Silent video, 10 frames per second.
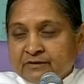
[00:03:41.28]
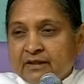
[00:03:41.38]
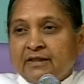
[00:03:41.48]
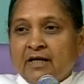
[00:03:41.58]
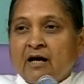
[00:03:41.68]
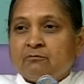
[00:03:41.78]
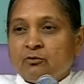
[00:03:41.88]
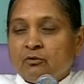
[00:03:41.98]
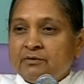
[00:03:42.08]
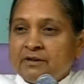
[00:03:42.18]
लेकिन
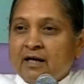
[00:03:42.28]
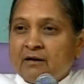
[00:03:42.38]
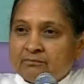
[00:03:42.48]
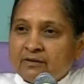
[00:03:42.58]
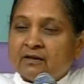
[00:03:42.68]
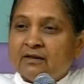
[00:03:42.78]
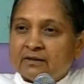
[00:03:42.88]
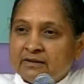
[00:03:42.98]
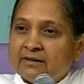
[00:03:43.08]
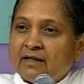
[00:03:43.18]
आपको अभी यहाँ अपना घर
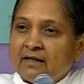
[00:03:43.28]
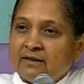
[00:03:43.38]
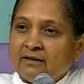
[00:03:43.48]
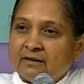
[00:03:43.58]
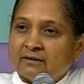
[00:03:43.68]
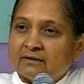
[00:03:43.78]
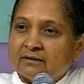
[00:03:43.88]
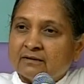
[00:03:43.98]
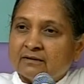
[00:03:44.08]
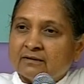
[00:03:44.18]
दिखता है ना
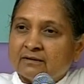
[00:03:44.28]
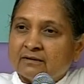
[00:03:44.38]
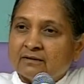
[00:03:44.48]
हाँ